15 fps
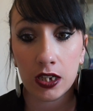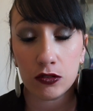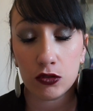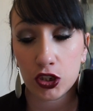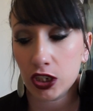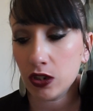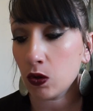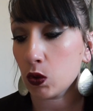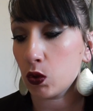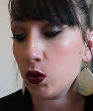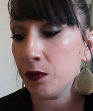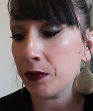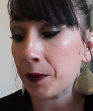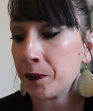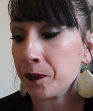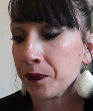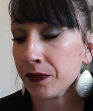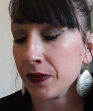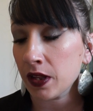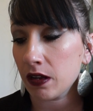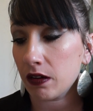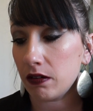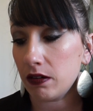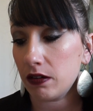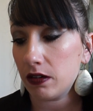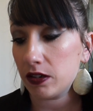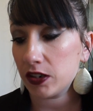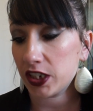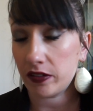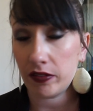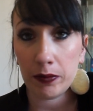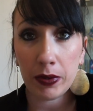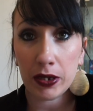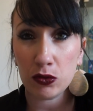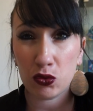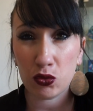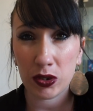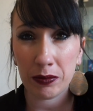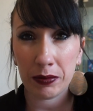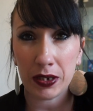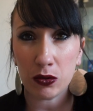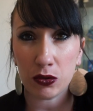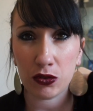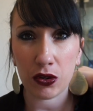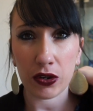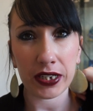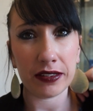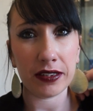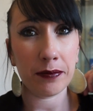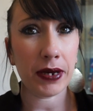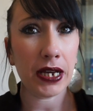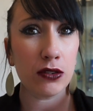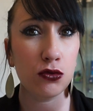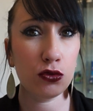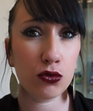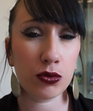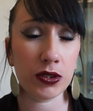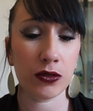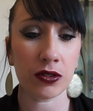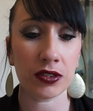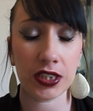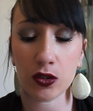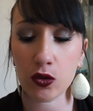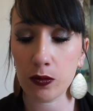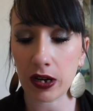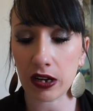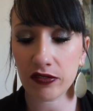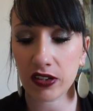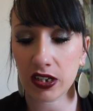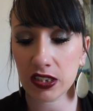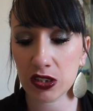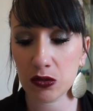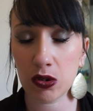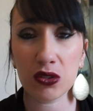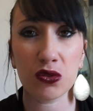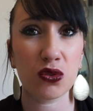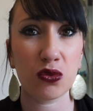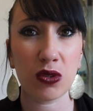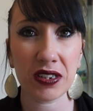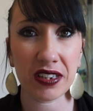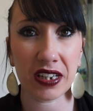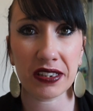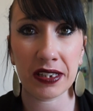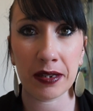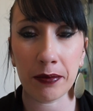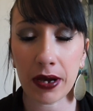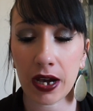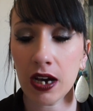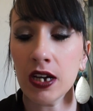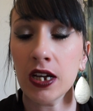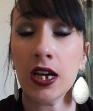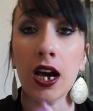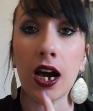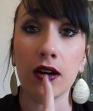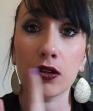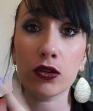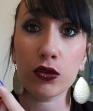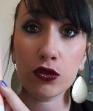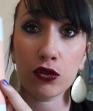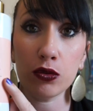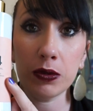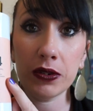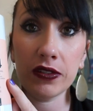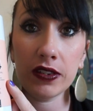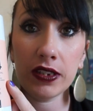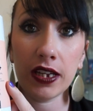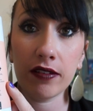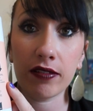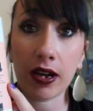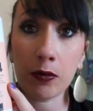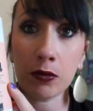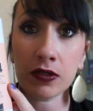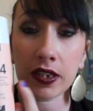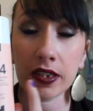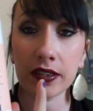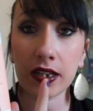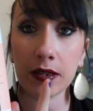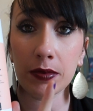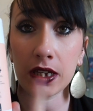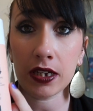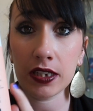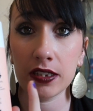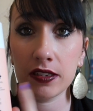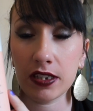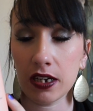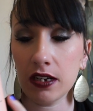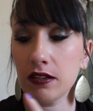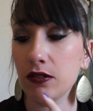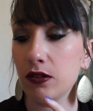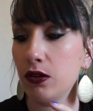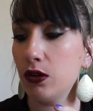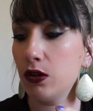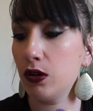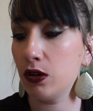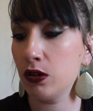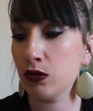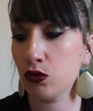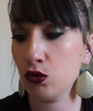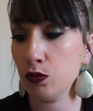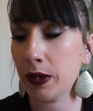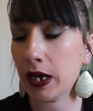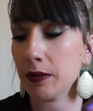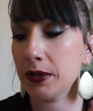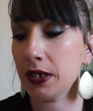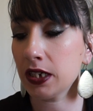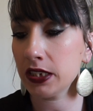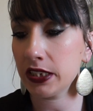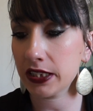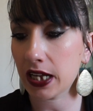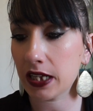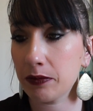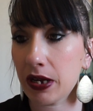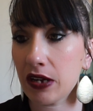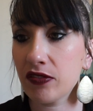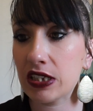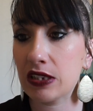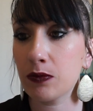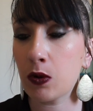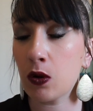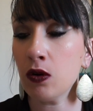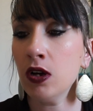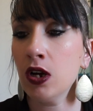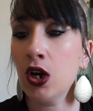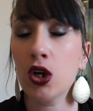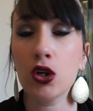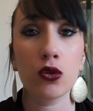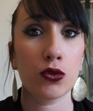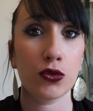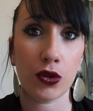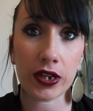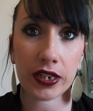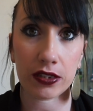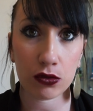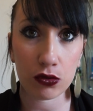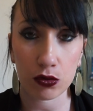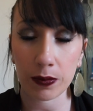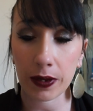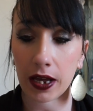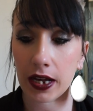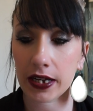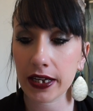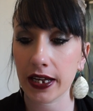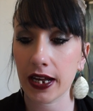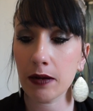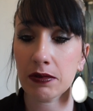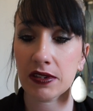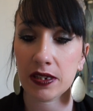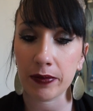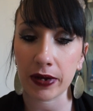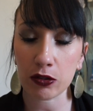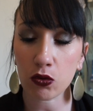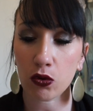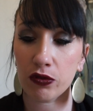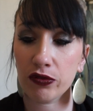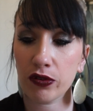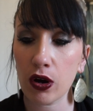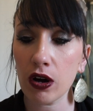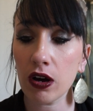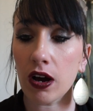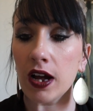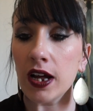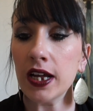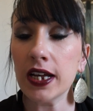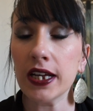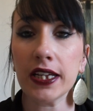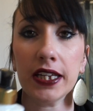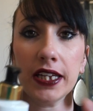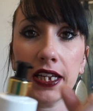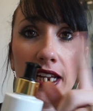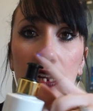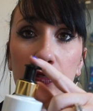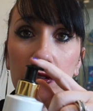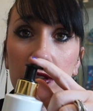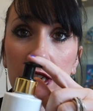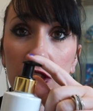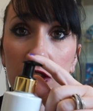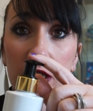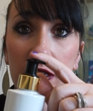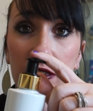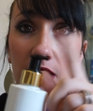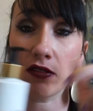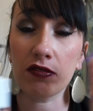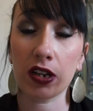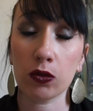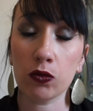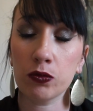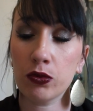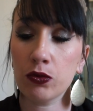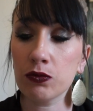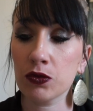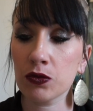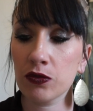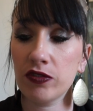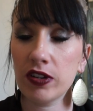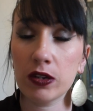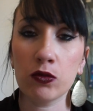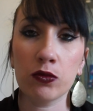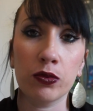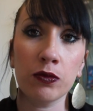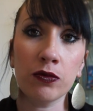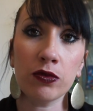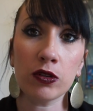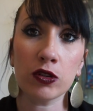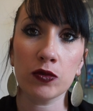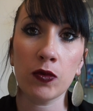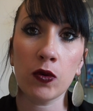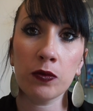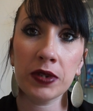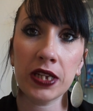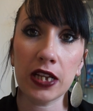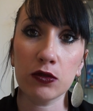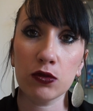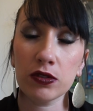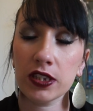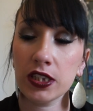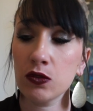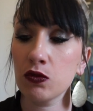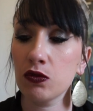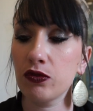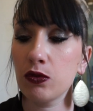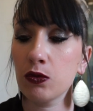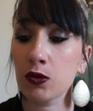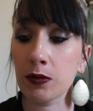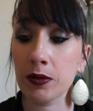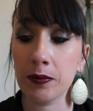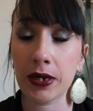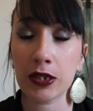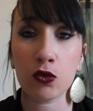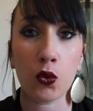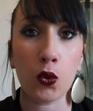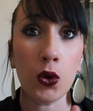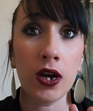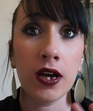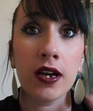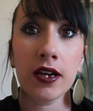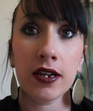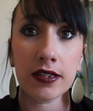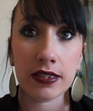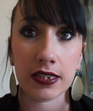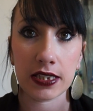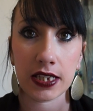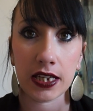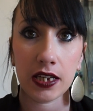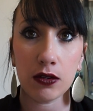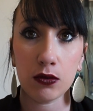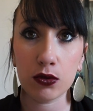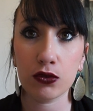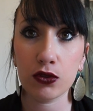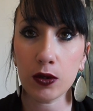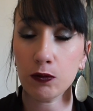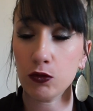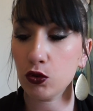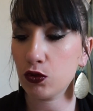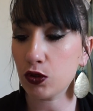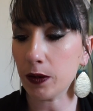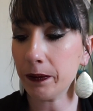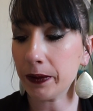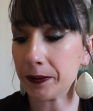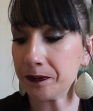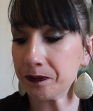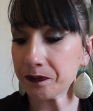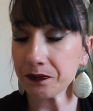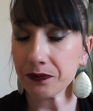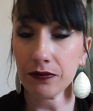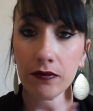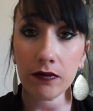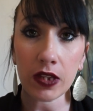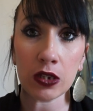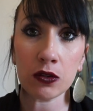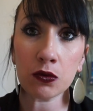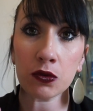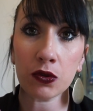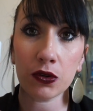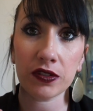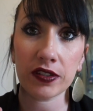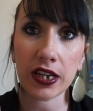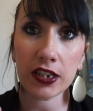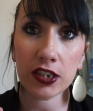de chez Lancôme euh, j'avais pas du tout aimé, l'odeur était pas du tout identique au parfum ni quoi que ce soit, ça tenait pas alors que celui-ci est vraiment très très bien il tient euh, super bien, il hydrate parfaitement l'odeur est super agréable c'est pas trop fort et l'avantage c'est que c'est un flacon pompe, donc flacon pompe franchement on met la dose qu'il nous faut, on n'en met pas trop c'est le top du top donc euh, ça